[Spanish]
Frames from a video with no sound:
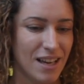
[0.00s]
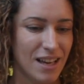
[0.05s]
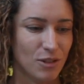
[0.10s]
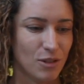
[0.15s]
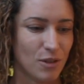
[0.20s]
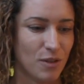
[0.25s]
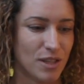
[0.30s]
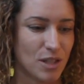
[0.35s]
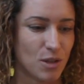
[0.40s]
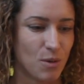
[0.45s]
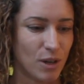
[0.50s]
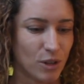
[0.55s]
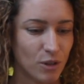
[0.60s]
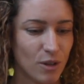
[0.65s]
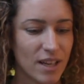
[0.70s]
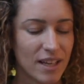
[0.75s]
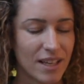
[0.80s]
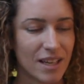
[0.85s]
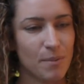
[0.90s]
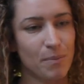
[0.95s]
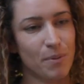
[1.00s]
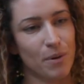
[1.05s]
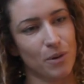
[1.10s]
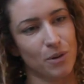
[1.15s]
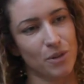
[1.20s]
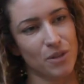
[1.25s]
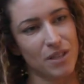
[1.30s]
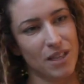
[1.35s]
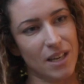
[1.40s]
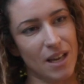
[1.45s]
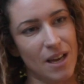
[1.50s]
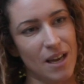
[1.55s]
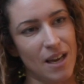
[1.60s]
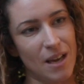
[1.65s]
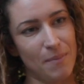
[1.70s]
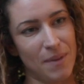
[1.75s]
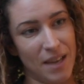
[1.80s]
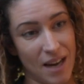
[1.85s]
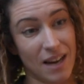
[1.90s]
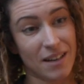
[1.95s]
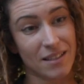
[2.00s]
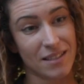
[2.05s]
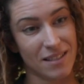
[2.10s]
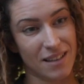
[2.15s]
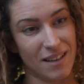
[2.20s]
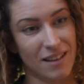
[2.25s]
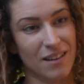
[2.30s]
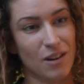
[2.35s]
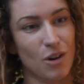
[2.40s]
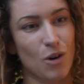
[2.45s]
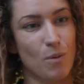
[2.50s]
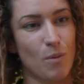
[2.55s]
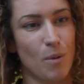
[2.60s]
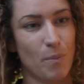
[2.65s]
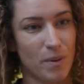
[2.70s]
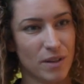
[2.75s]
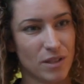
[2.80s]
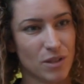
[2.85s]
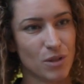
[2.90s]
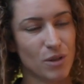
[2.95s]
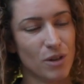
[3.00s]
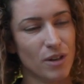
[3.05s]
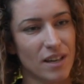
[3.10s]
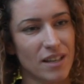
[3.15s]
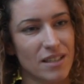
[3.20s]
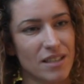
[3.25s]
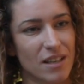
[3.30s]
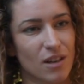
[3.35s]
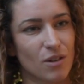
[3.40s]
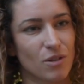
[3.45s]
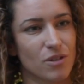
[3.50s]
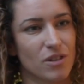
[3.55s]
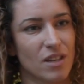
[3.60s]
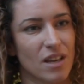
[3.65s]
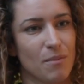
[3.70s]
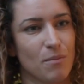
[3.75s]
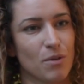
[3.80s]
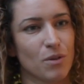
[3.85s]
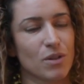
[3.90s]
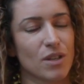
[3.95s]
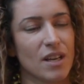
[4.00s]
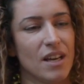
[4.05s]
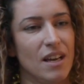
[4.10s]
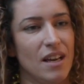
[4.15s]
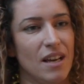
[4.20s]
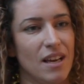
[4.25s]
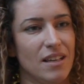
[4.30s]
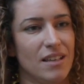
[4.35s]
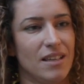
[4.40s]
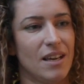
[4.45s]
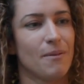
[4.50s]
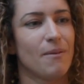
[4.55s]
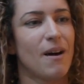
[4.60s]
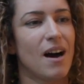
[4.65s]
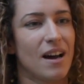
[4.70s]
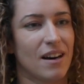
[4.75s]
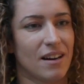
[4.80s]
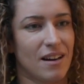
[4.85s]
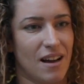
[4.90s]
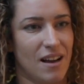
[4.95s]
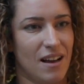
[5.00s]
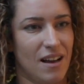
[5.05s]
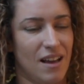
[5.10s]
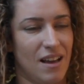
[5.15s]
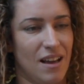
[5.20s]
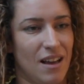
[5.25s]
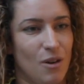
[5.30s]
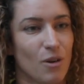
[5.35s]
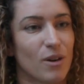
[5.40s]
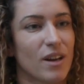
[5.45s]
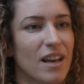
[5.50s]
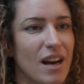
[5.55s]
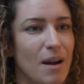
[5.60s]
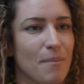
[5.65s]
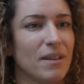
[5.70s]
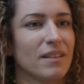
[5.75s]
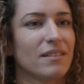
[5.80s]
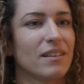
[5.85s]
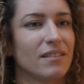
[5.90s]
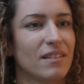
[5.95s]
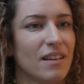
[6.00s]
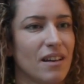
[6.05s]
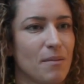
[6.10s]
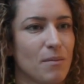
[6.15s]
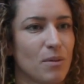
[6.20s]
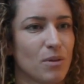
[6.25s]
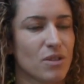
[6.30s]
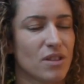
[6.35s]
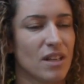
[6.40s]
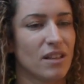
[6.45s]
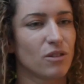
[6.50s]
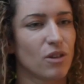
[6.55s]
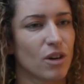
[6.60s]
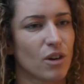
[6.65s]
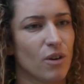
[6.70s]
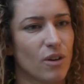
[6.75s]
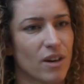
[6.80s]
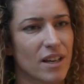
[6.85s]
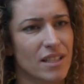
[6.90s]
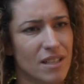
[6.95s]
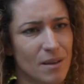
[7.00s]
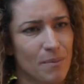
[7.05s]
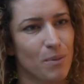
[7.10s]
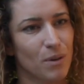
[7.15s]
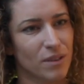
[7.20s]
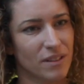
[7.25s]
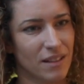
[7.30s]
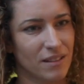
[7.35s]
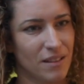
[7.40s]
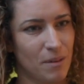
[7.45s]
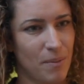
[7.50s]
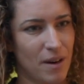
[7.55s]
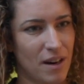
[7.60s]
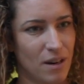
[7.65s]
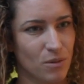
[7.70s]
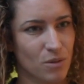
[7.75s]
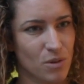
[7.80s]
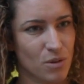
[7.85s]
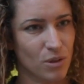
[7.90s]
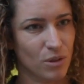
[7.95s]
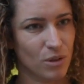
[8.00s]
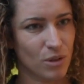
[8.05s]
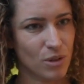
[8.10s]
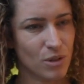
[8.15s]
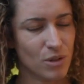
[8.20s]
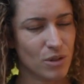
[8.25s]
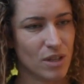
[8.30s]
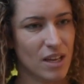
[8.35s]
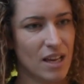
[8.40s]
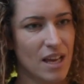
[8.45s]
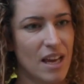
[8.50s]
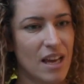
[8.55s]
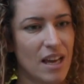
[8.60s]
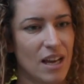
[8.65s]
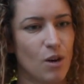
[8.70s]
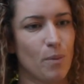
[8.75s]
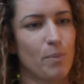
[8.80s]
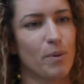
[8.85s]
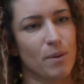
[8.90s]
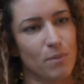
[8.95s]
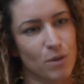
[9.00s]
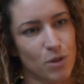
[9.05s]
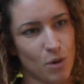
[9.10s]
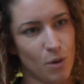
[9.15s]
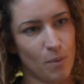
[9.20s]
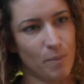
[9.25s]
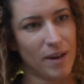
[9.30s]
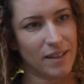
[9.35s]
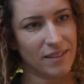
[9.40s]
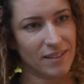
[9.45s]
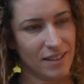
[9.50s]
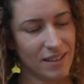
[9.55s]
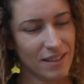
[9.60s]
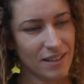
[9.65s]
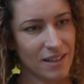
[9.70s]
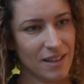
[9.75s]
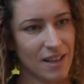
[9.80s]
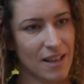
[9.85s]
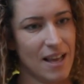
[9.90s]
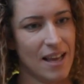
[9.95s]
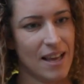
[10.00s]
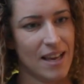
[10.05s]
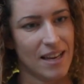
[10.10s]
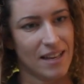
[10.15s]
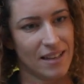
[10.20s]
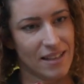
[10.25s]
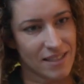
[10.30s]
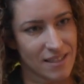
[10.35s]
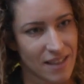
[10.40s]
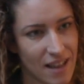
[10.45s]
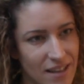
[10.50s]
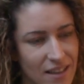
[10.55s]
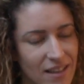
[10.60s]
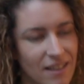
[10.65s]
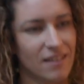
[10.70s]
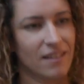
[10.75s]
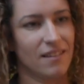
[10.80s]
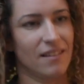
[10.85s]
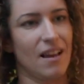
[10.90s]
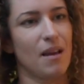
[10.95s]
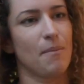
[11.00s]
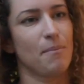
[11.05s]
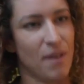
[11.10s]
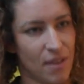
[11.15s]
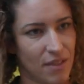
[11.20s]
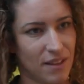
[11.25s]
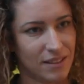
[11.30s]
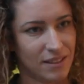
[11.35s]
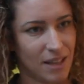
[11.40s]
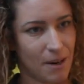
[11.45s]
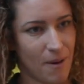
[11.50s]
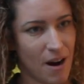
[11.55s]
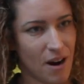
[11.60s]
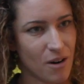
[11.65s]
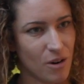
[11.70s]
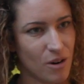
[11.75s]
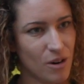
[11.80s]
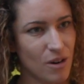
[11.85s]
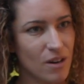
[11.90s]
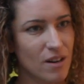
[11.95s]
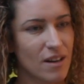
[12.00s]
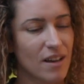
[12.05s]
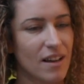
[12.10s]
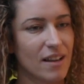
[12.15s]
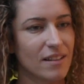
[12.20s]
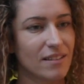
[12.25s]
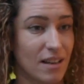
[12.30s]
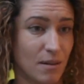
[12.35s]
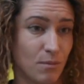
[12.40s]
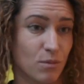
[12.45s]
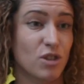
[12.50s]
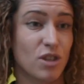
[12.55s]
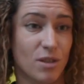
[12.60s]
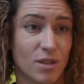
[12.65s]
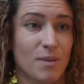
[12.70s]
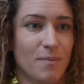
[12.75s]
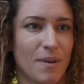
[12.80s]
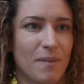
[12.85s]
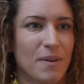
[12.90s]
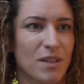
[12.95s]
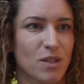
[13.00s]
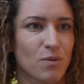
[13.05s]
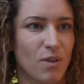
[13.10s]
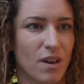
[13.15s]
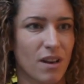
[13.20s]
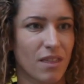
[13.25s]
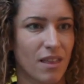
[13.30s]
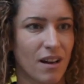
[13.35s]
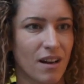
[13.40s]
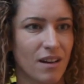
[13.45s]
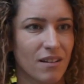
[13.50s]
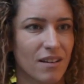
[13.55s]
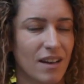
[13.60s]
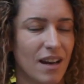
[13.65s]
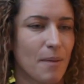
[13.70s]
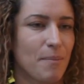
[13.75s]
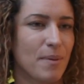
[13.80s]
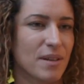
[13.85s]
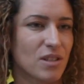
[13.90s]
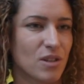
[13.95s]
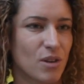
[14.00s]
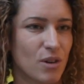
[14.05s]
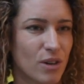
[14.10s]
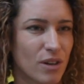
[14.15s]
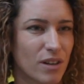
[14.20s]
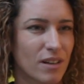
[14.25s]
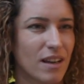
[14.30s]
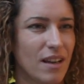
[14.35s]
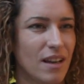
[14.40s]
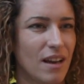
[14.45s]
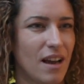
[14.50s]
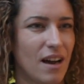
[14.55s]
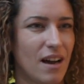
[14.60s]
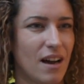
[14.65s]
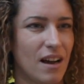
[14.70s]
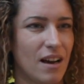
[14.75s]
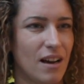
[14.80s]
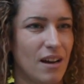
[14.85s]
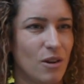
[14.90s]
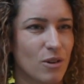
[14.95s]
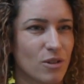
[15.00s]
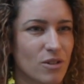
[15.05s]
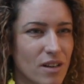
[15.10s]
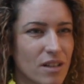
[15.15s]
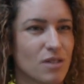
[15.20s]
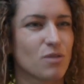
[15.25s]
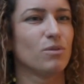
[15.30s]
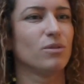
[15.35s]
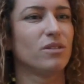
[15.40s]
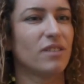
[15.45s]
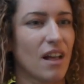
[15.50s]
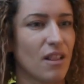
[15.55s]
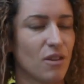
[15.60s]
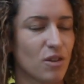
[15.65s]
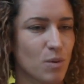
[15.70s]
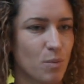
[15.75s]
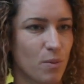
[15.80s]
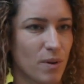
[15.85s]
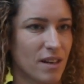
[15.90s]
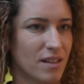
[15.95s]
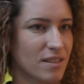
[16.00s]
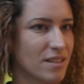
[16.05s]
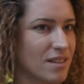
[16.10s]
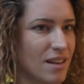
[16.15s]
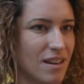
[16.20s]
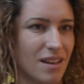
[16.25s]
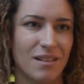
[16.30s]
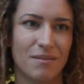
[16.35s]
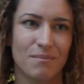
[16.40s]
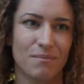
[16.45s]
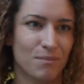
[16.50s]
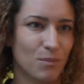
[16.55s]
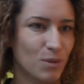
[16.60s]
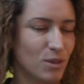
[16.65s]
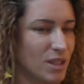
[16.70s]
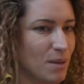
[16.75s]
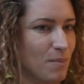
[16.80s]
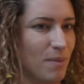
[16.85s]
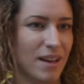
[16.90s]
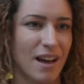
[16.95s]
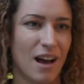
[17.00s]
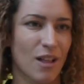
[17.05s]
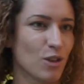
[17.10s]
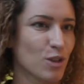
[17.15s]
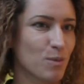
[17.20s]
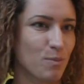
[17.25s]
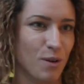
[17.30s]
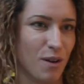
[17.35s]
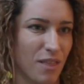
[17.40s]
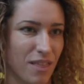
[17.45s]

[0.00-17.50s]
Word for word: Entonces, cuando el equipo consigue mirarse como personas y conseguimos llevar eh, lo que realmente tenemos dentro, creo que es importante para nosotros y lo podemos compartir y desde ahí empieza el trabajo, tiene muchísima más fuerza y la pasión y los resultados pueden ser multiplicados por